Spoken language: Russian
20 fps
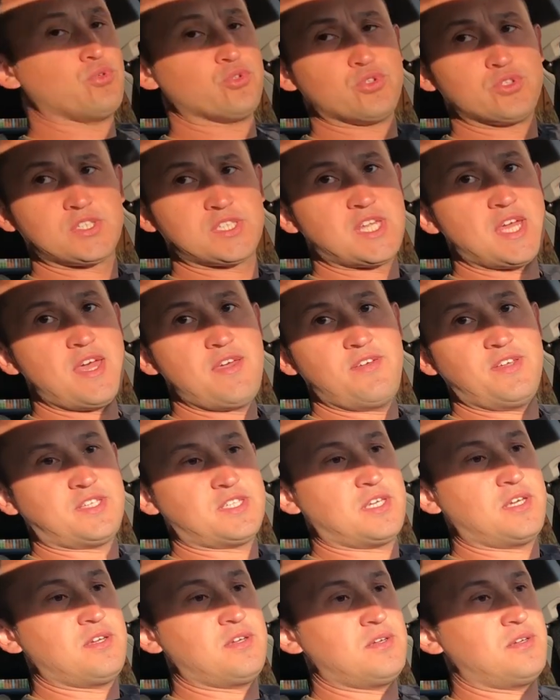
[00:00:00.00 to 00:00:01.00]
буду
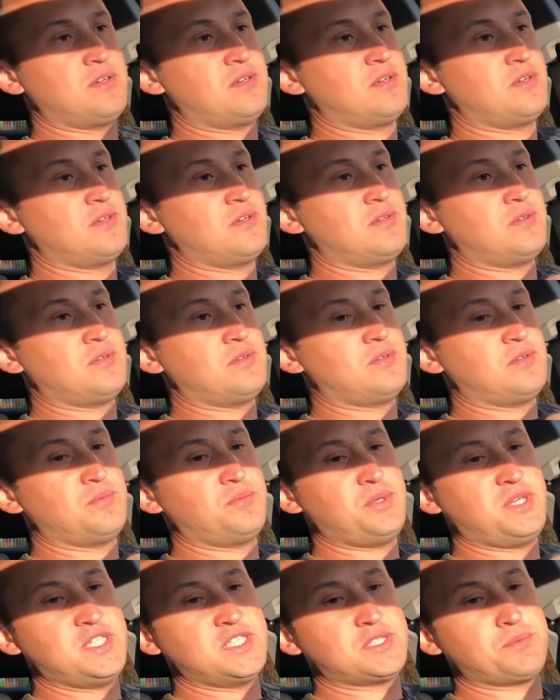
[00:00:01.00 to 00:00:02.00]
ставить.
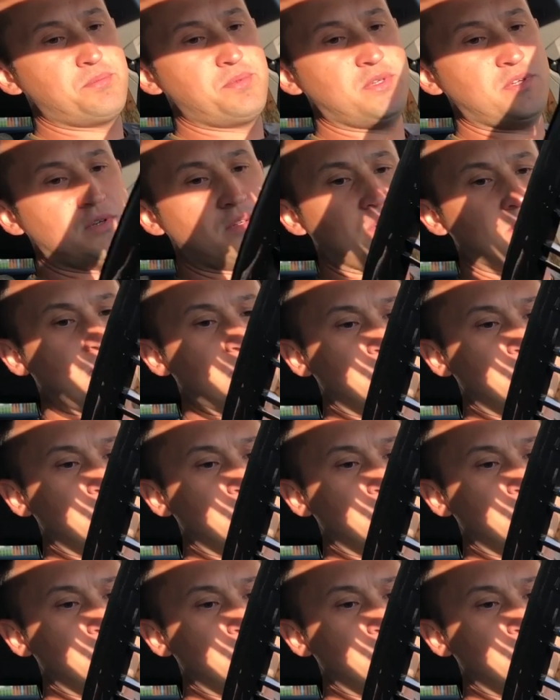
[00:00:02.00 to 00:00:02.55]
В принципе,